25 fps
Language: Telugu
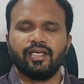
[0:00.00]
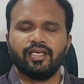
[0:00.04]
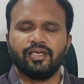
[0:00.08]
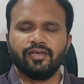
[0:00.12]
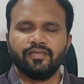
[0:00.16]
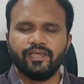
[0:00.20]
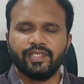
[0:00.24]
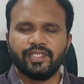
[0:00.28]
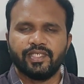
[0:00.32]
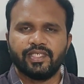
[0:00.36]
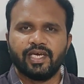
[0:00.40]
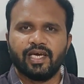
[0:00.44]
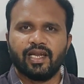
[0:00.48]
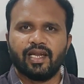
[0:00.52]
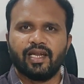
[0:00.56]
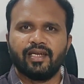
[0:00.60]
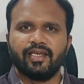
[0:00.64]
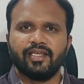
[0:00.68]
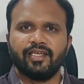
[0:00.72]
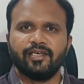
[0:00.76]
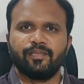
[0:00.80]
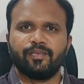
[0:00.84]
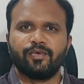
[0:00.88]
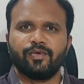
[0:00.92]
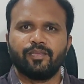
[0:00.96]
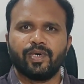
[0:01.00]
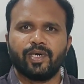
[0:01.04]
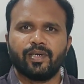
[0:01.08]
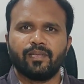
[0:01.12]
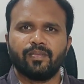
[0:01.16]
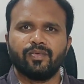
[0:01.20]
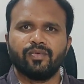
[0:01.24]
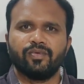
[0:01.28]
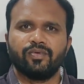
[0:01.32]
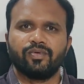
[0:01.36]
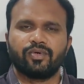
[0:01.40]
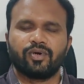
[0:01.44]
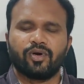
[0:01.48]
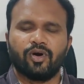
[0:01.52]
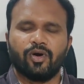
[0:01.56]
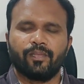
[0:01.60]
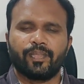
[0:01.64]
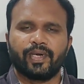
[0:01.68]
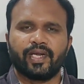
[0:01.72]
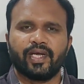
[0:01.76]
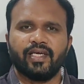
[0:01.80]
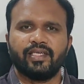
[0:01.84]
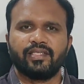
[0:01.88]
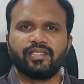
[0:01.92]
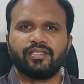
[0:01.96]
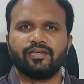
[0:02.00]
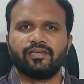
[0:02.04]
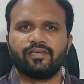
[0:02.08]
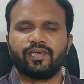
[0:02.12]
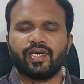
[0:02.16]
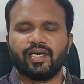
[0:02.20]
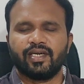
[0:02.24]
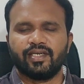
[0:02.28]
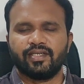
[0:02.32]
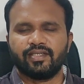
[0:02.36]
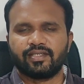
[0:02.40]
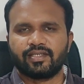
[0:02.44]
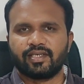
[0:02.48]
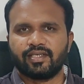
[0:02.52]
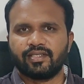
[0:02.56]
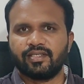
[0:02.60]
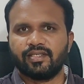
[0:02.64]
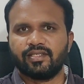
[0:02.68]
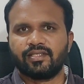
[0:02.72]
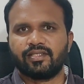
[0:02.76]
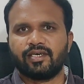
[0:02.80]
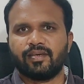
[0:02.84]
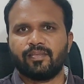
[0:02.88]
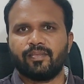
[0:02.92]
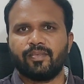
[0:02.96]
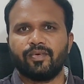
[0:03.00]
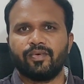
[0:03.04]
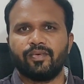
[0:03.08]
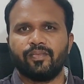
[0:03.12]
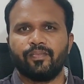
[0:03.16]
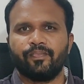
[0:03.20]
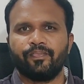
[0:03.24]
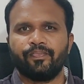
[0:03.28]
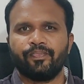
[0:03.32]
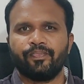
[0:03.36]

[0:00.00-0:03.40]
ఈ విషయాలన్నీ ఇప్పుడు మనము కాంప్రహెన్సివ్గా డిస్కస్ చేస్తాము